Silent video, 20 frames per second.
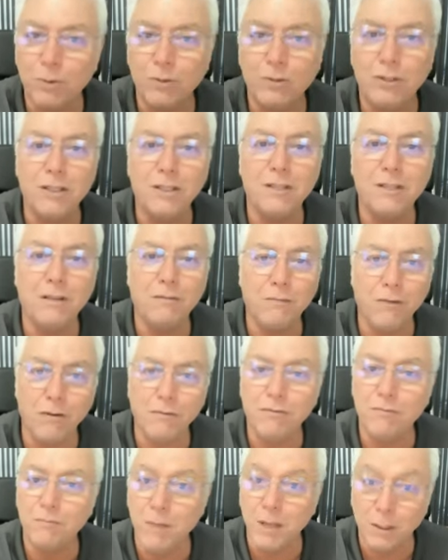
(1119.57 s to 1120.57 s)
para o
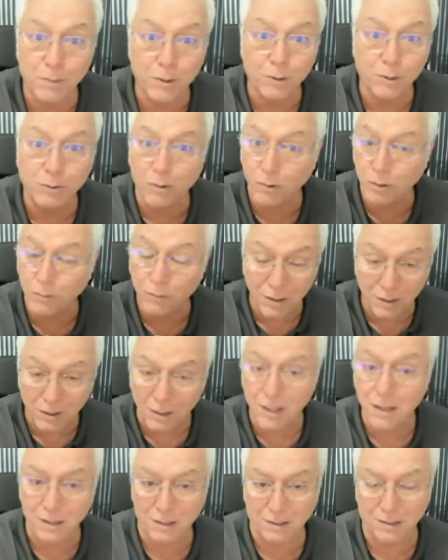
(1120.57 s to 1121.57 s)
desenvolvimento pessoal de
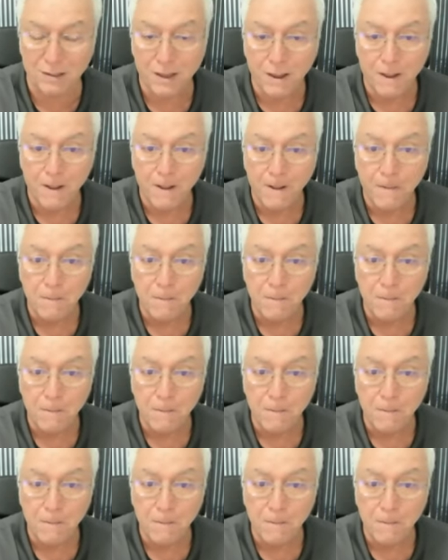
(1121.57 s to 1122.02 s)
vocês.